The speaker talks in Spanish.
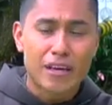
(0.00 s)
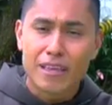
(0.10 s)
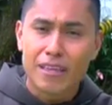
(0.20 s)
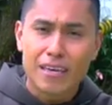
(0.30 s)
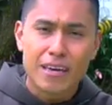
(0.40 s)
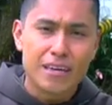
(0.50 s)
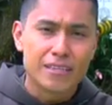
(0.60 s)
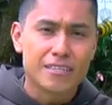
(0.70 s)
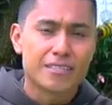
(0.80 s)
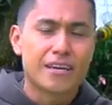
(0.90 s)
cada día al
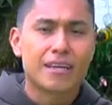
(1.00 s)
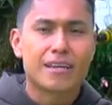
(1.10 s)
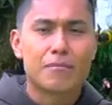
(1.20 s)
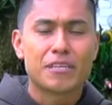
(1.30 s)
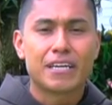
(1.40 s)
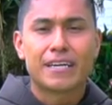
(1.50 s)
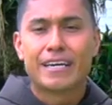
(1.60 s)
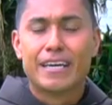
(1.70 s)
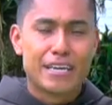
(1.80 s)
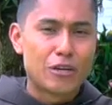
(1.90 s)
iniciar la mañana,